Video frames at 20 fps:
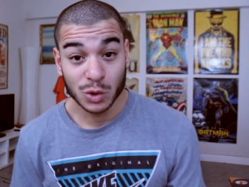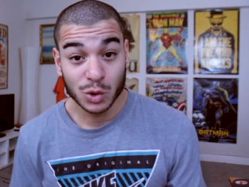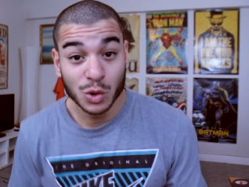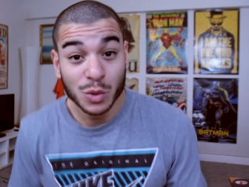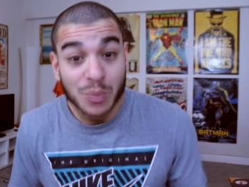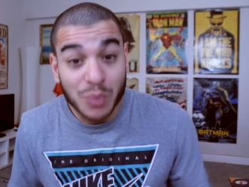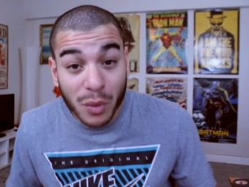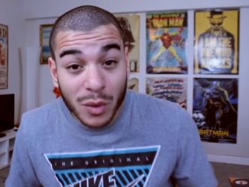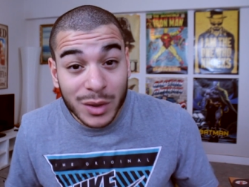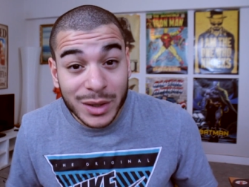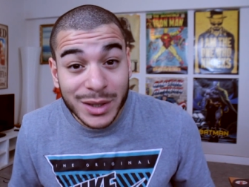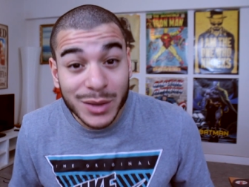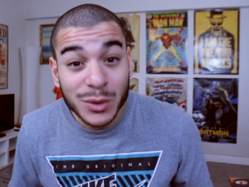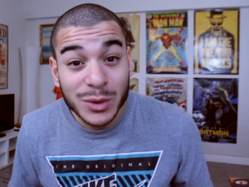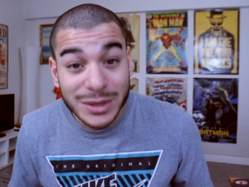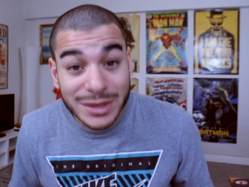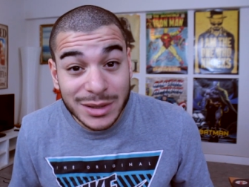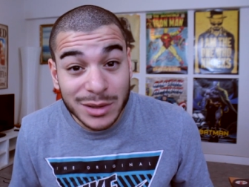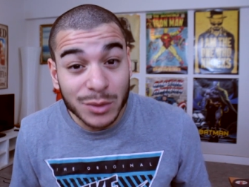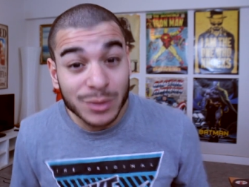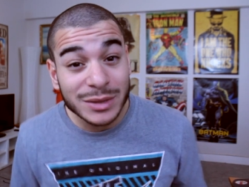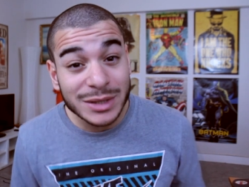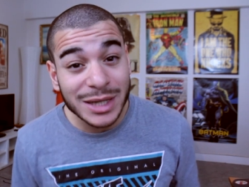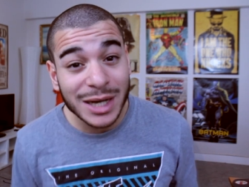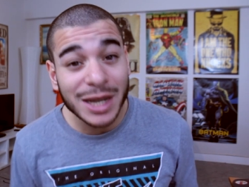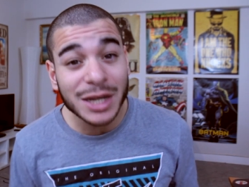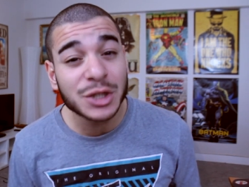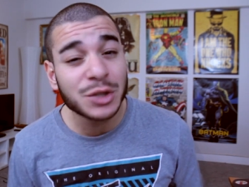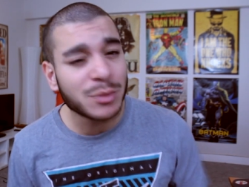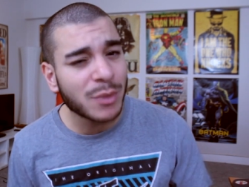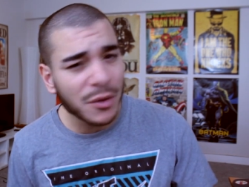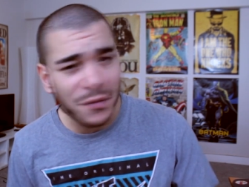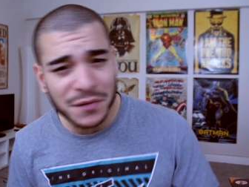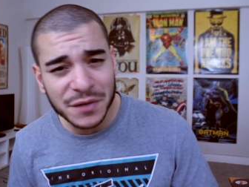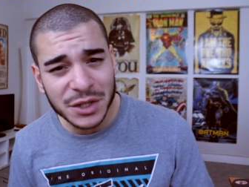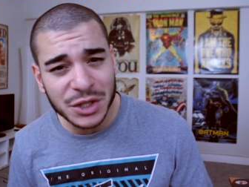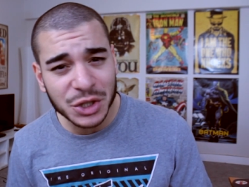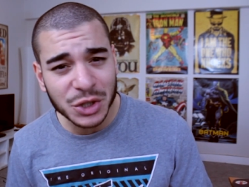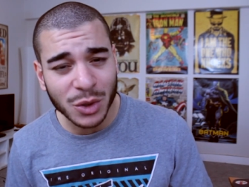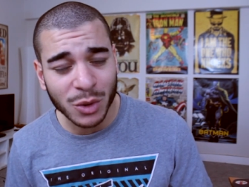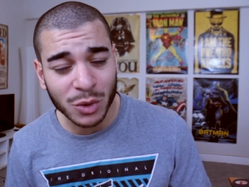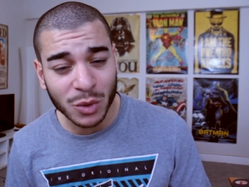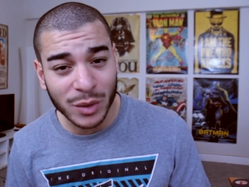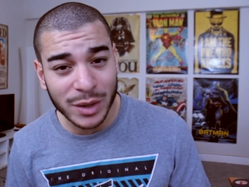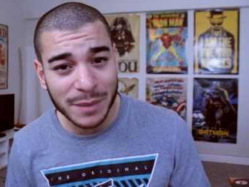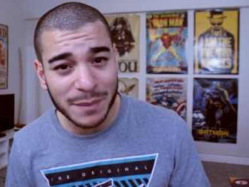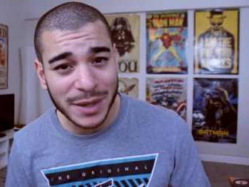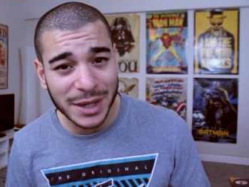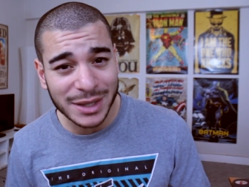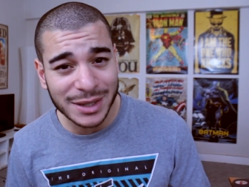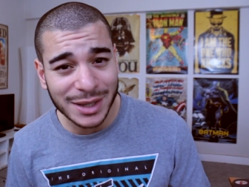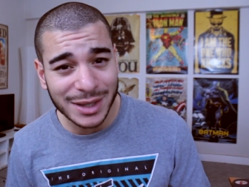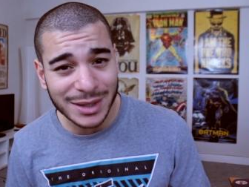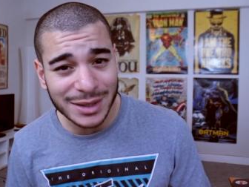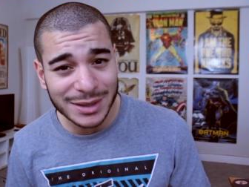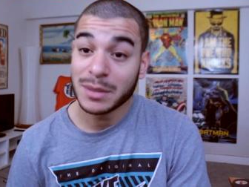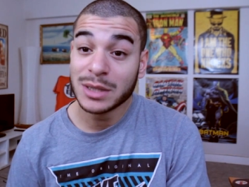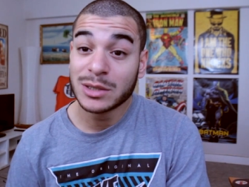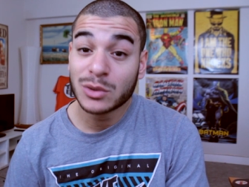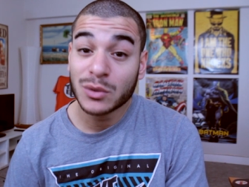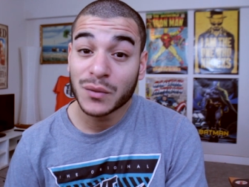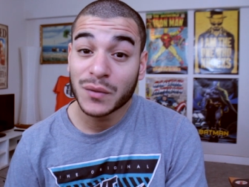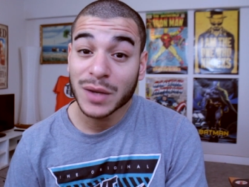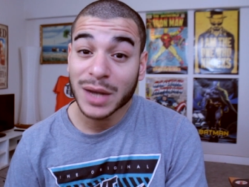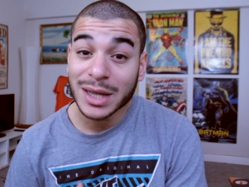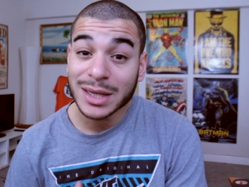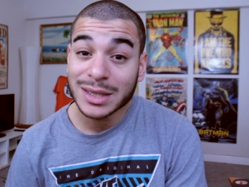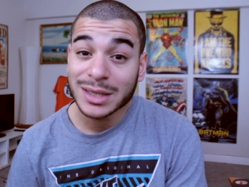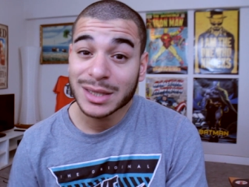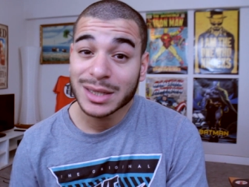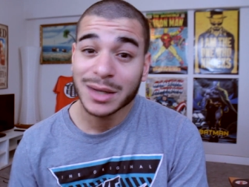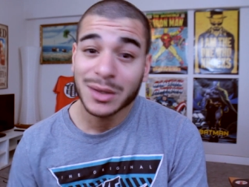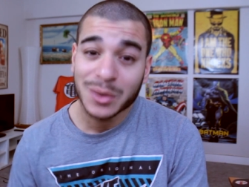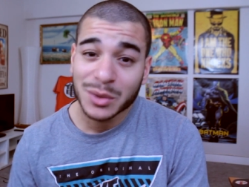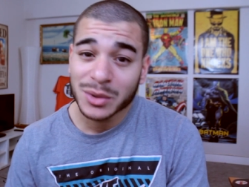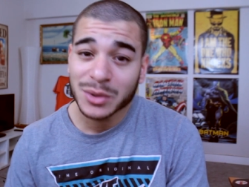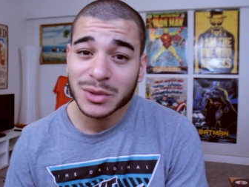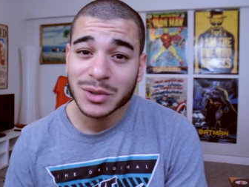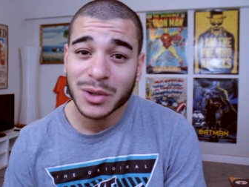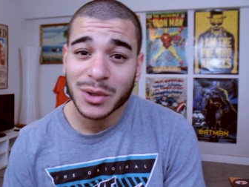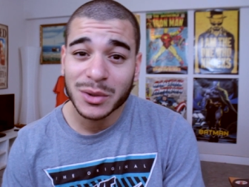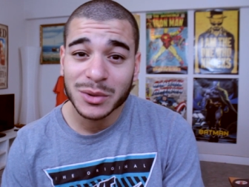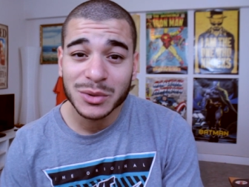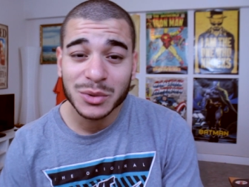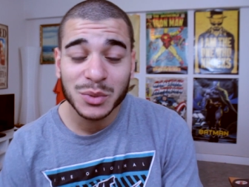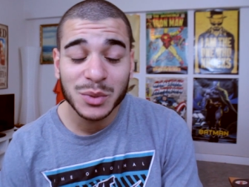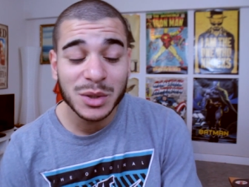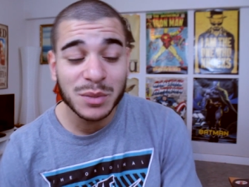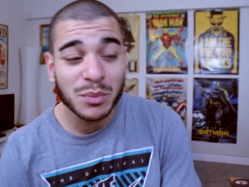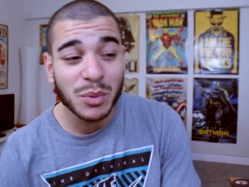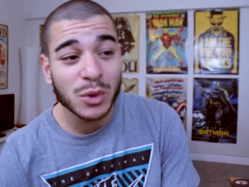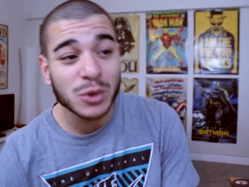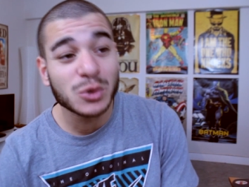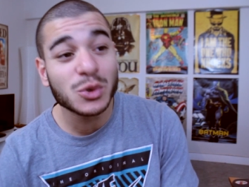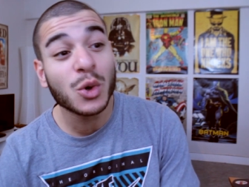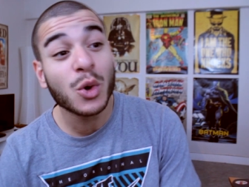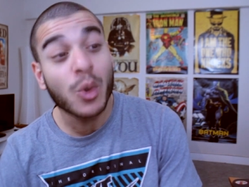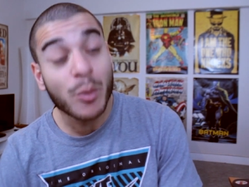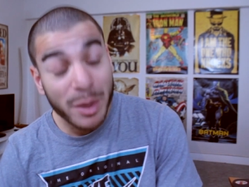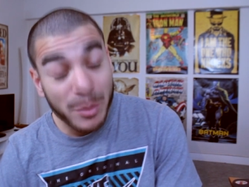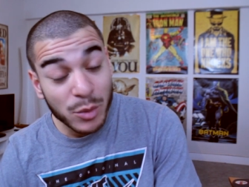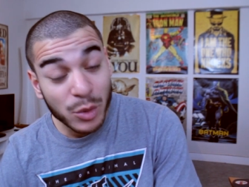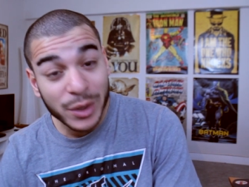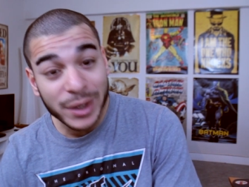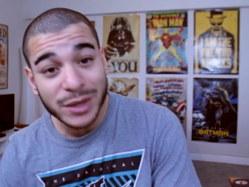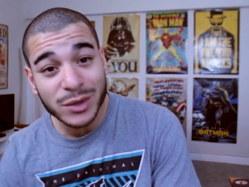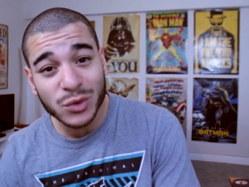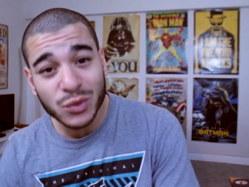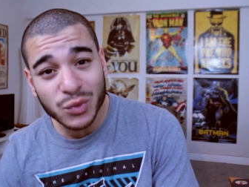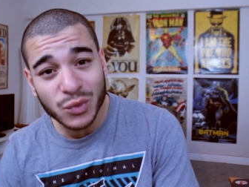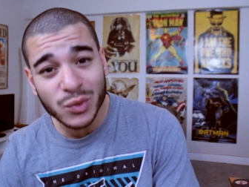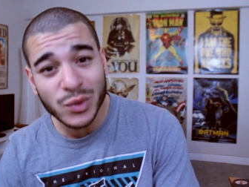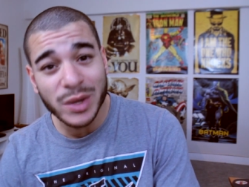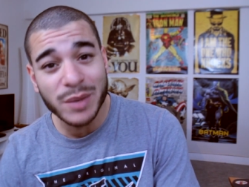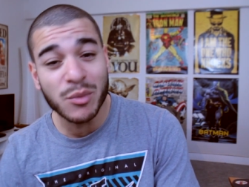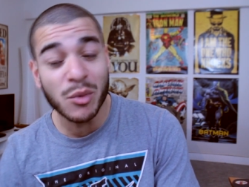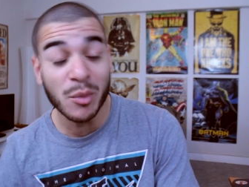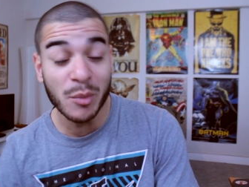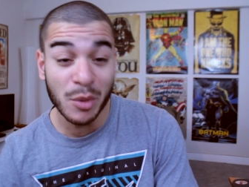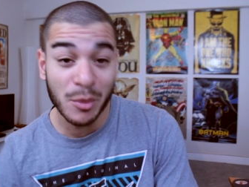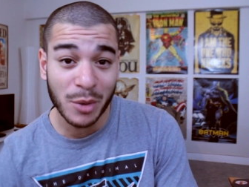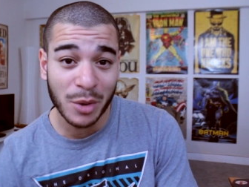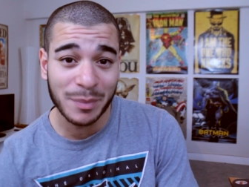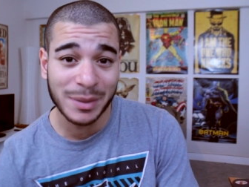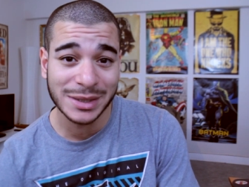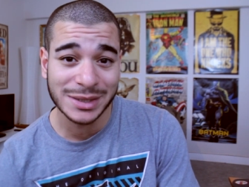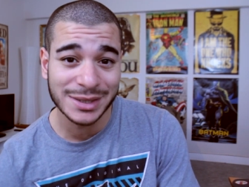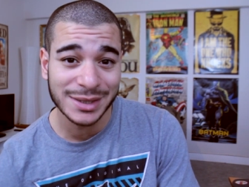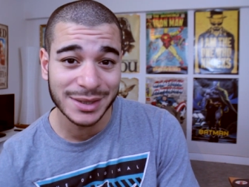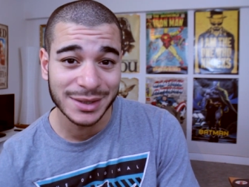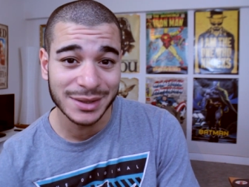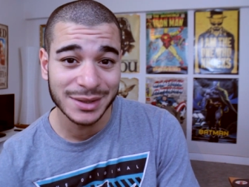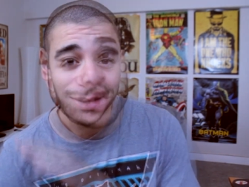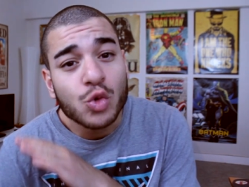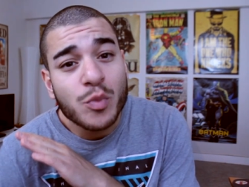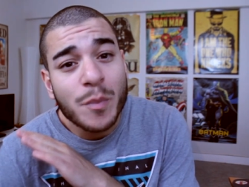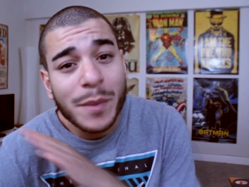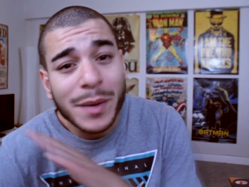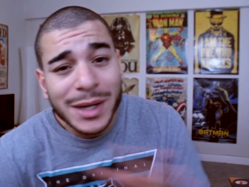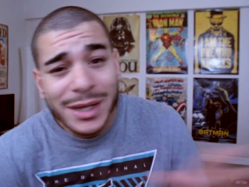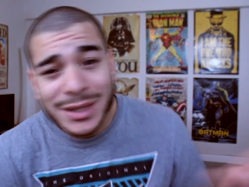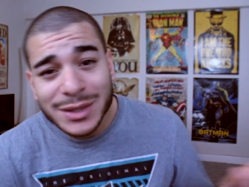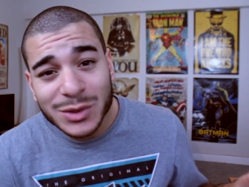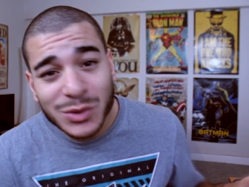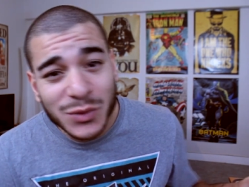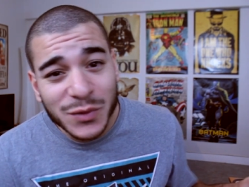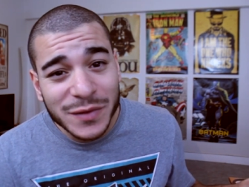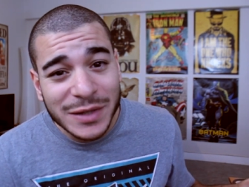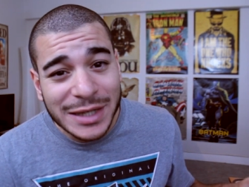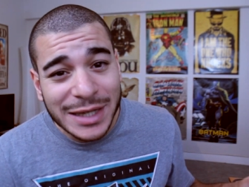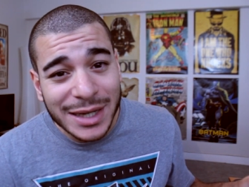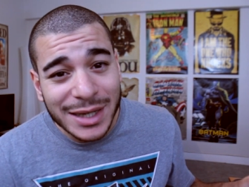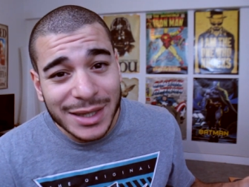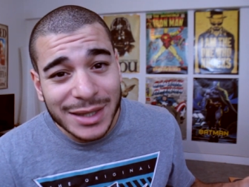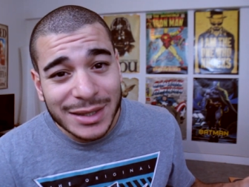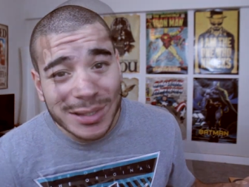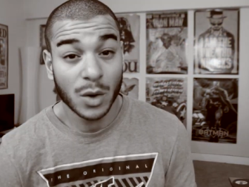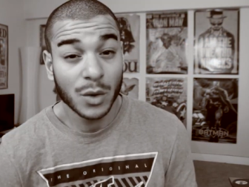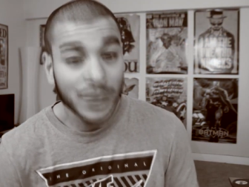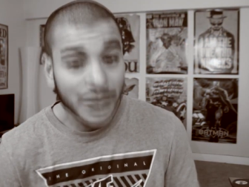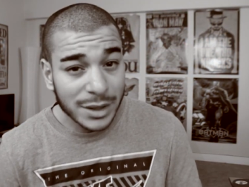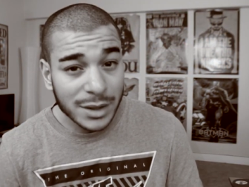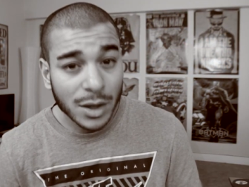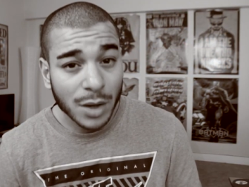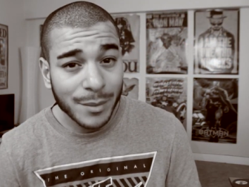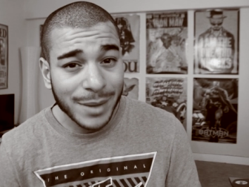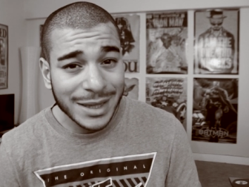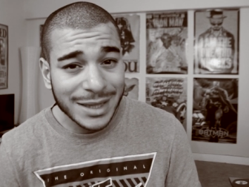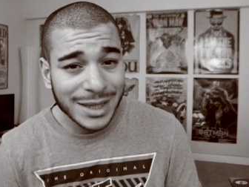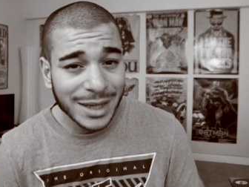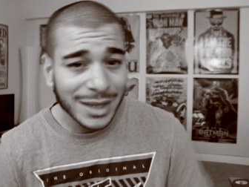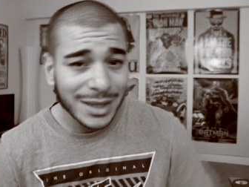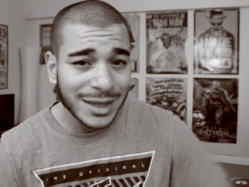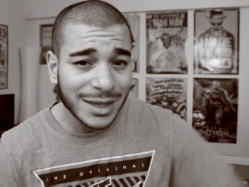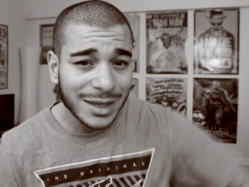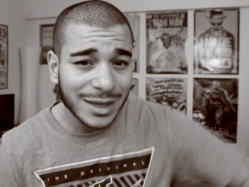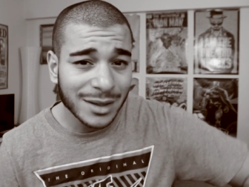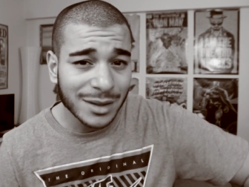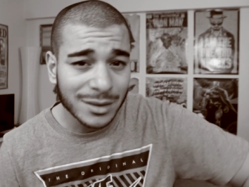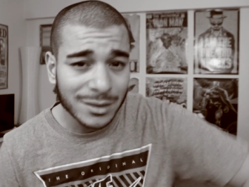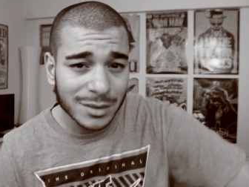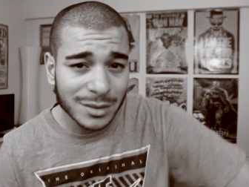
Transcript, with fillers: Ceux pour qui aussi on dira je m'en fiche quand on les perdra, mais il suffira de quelques heures ensuite pour se remémorer tous les bons moments passés, tout plein de souvenirs. Quand on était en maternelle